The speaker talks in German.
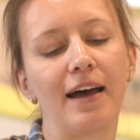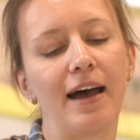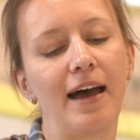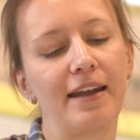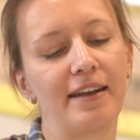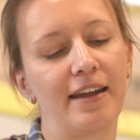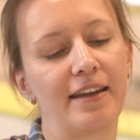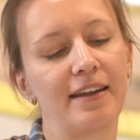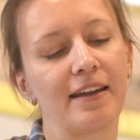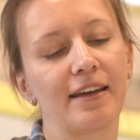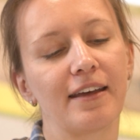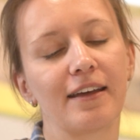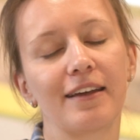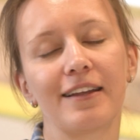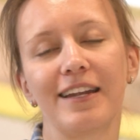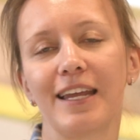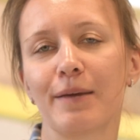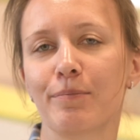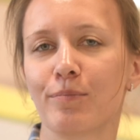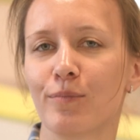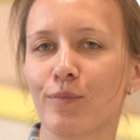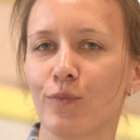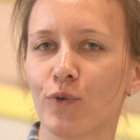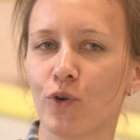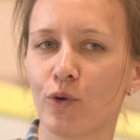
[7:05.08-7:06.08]

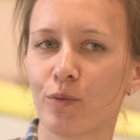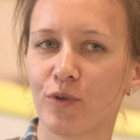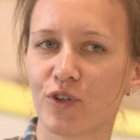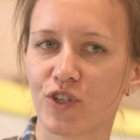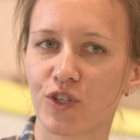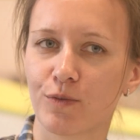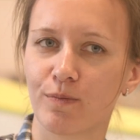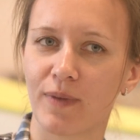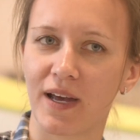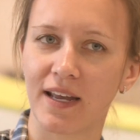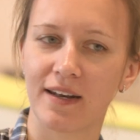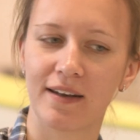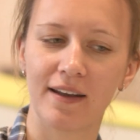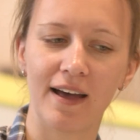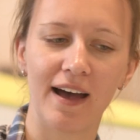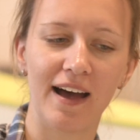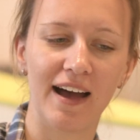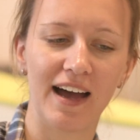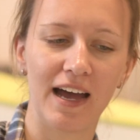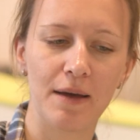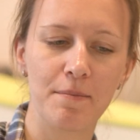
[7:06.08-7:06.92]
aneinandergeklebten Möbiusbänder